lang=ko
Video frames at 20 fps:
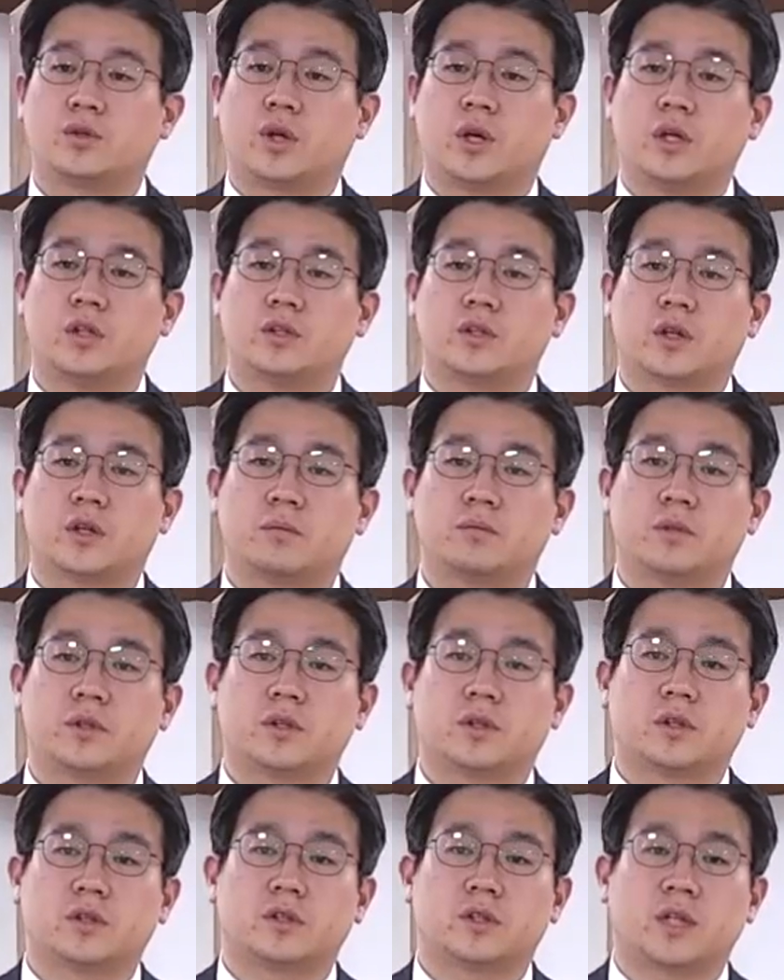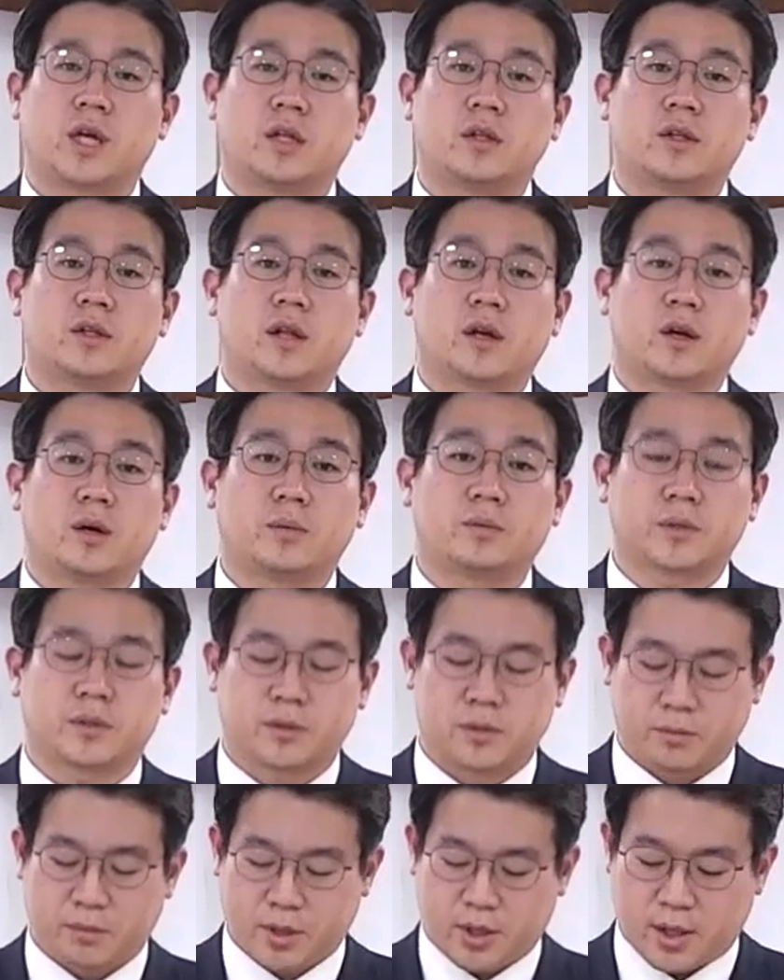죄인처럼 느껴지지 않을 때가
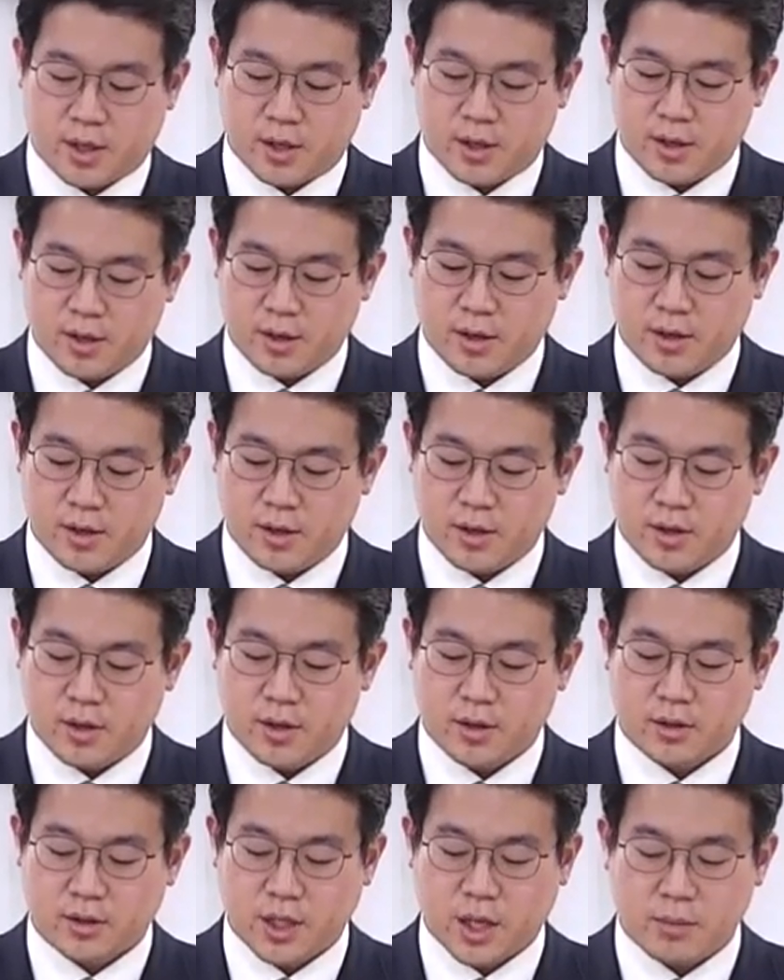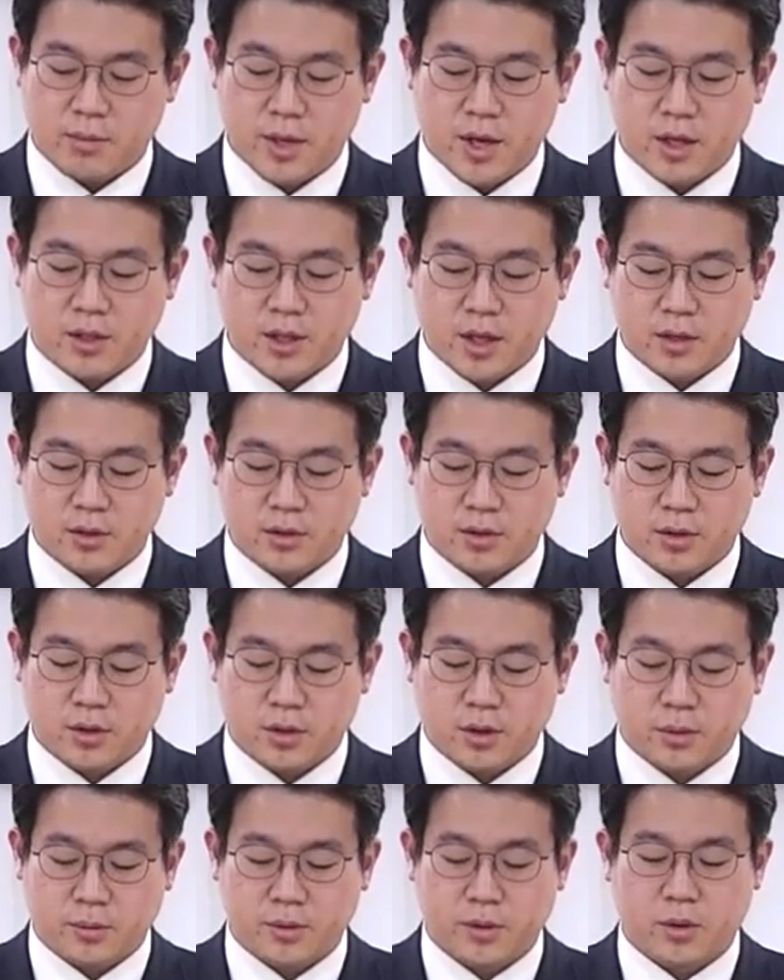없었습니다. 참회하지 않은
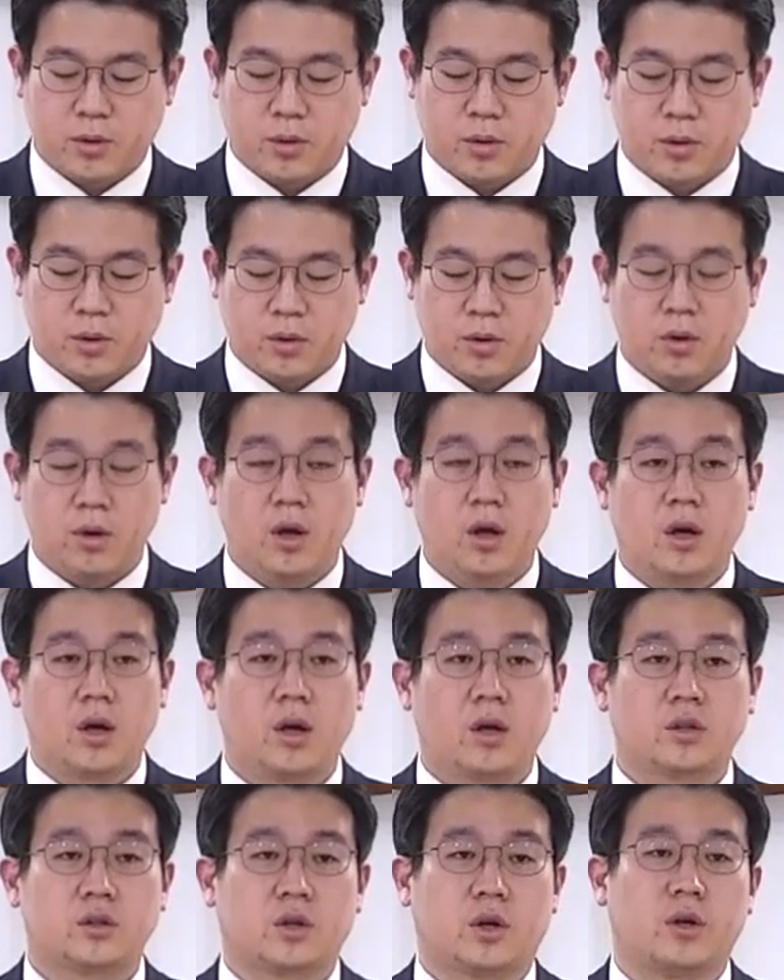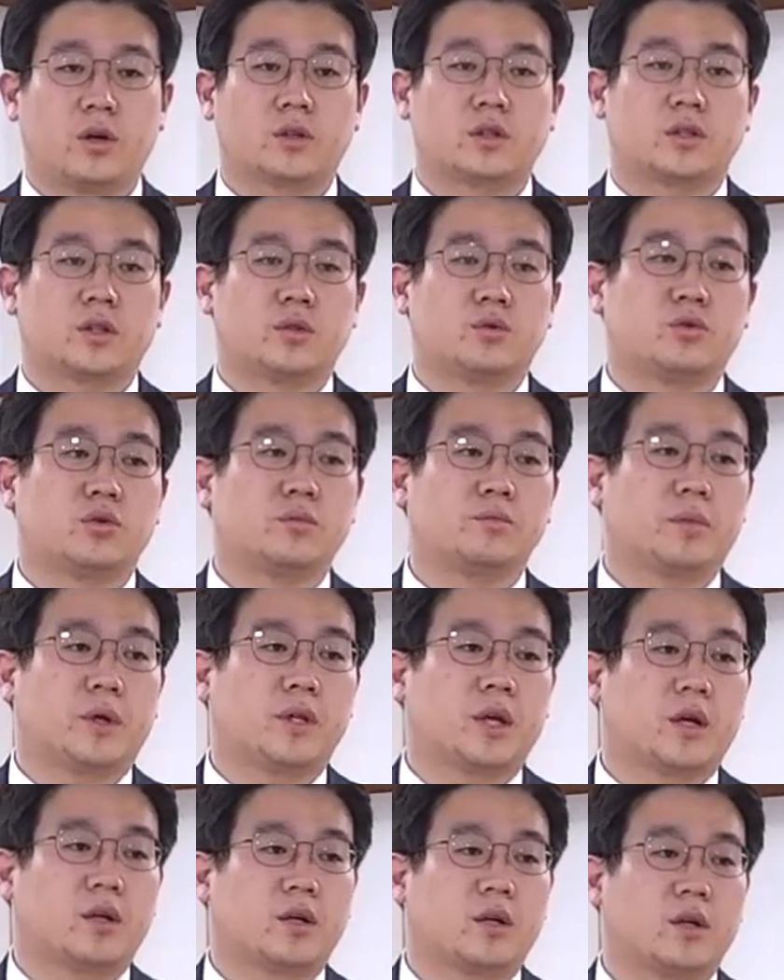적이 없었고, 저 역시
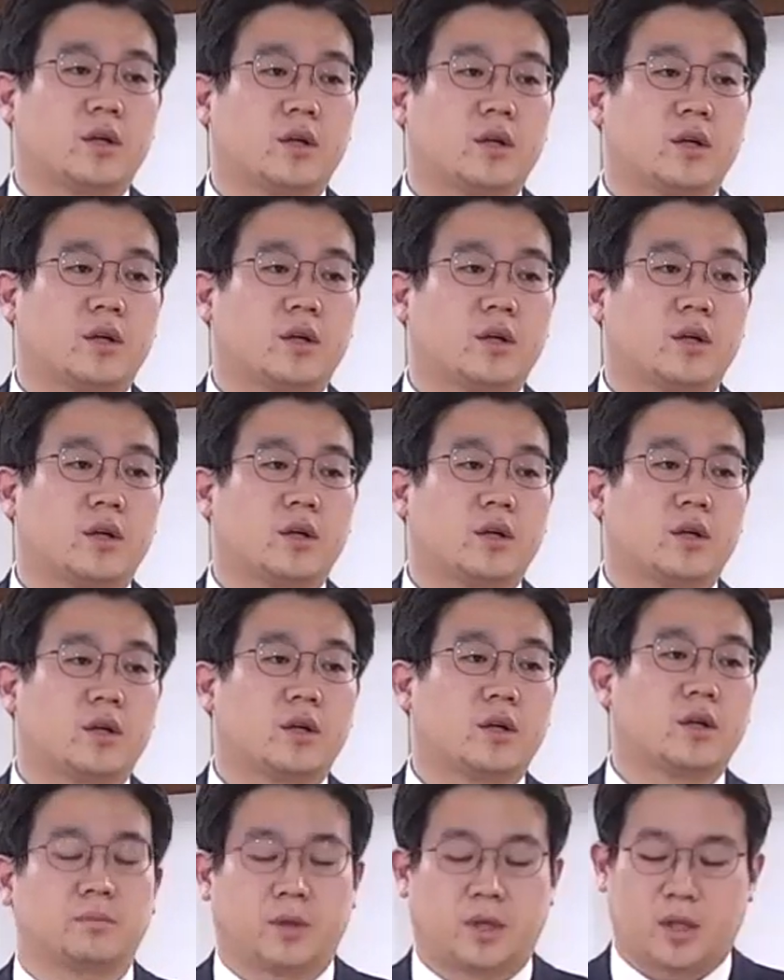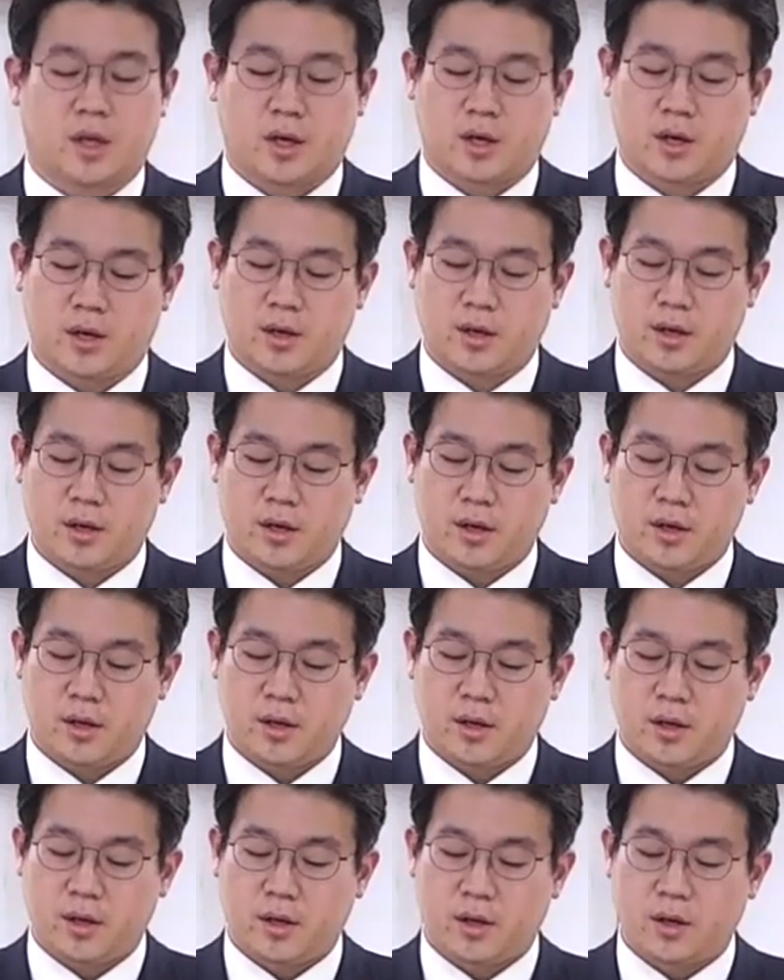울음바다가 되지 않은 적이 없었습니다.
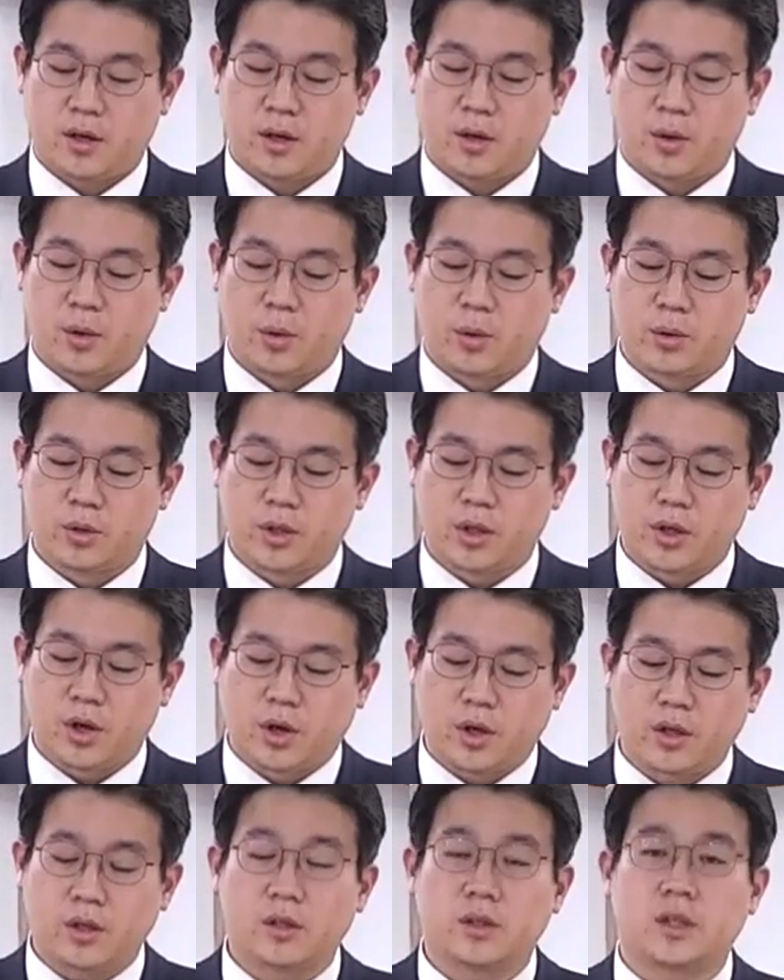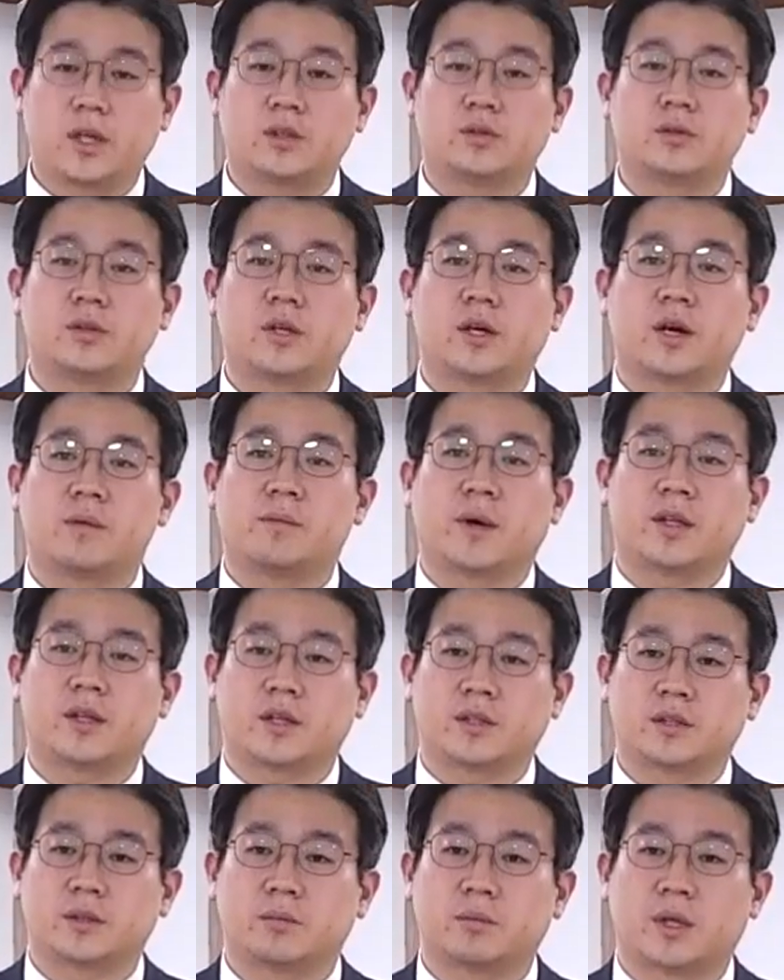오늘 여인은 예수님과
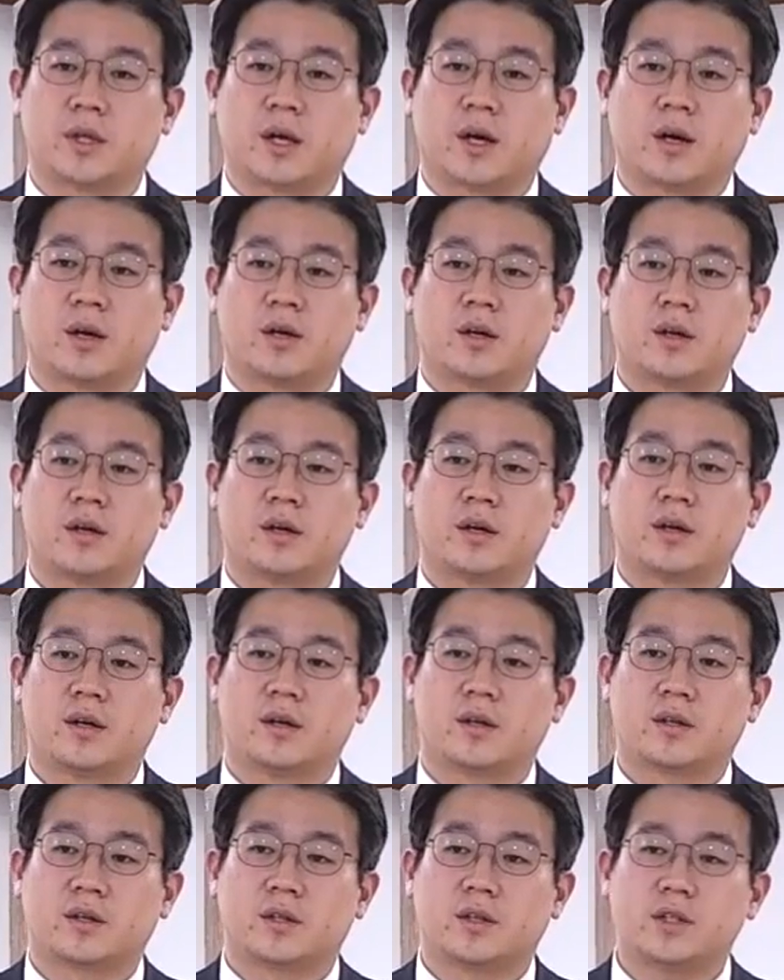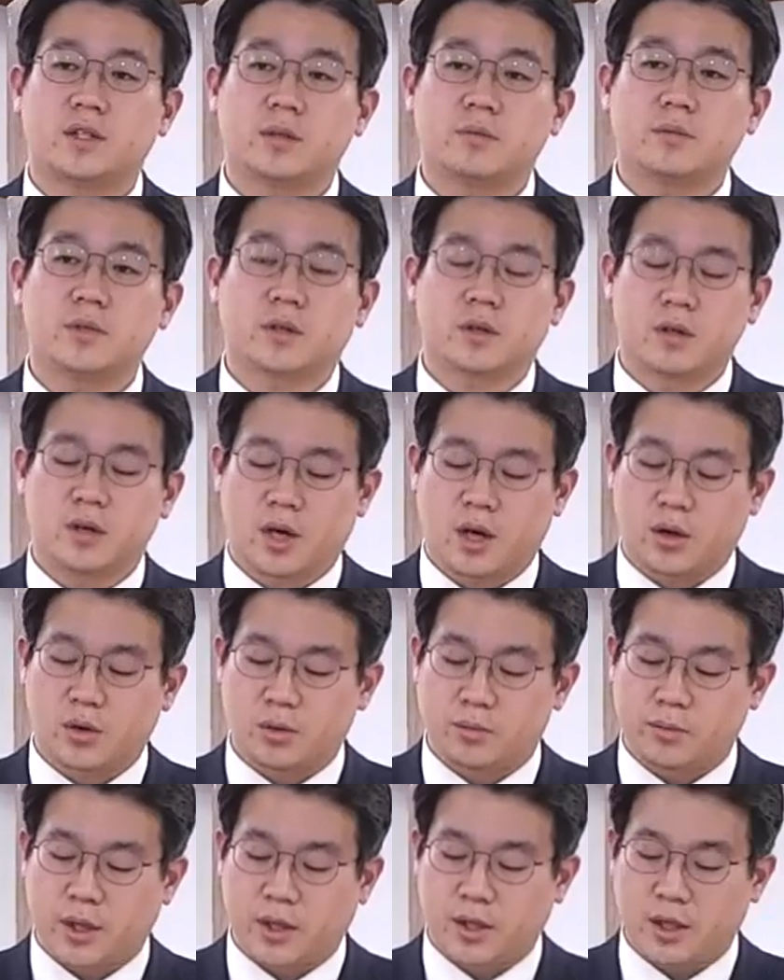만났습니다. 그 심정을
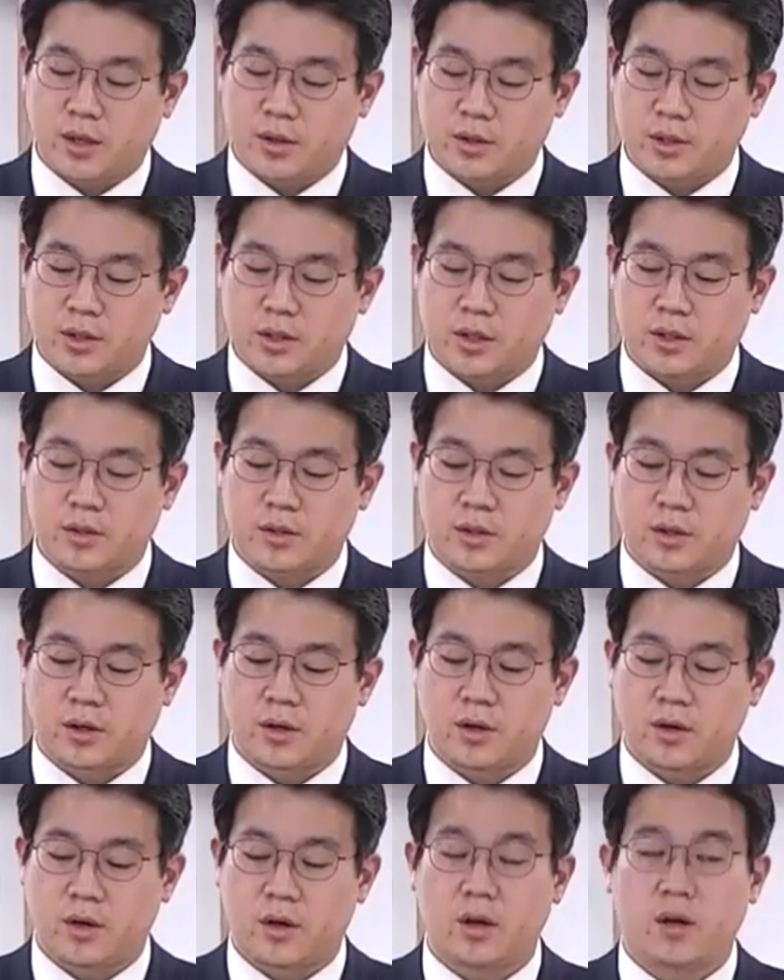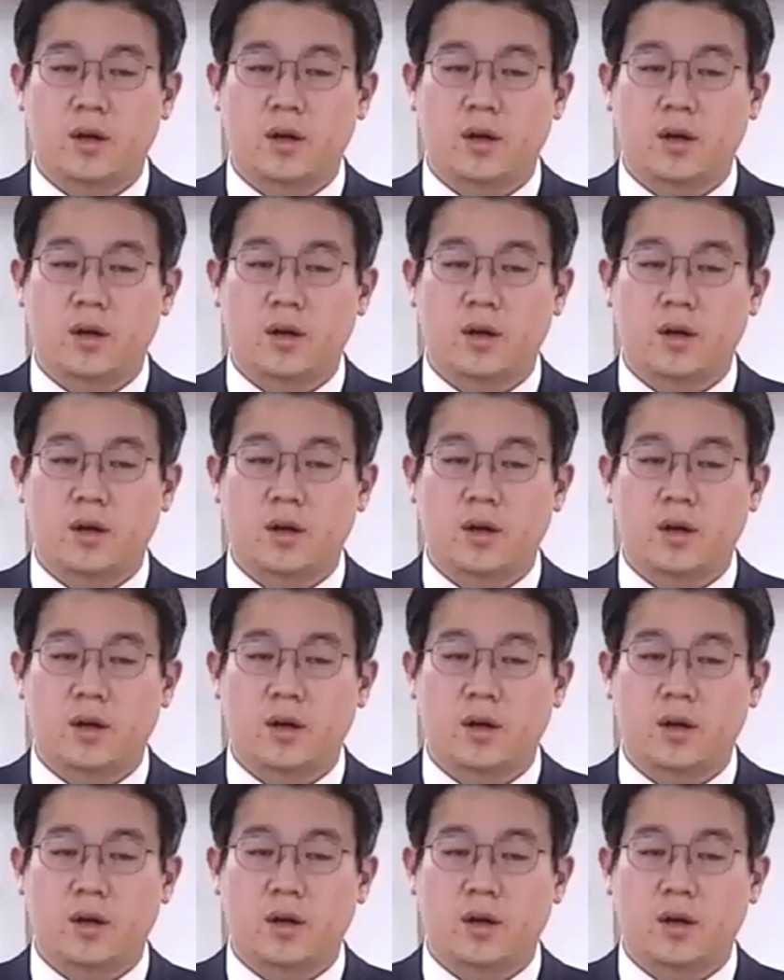갖고 만난 것이겠죠.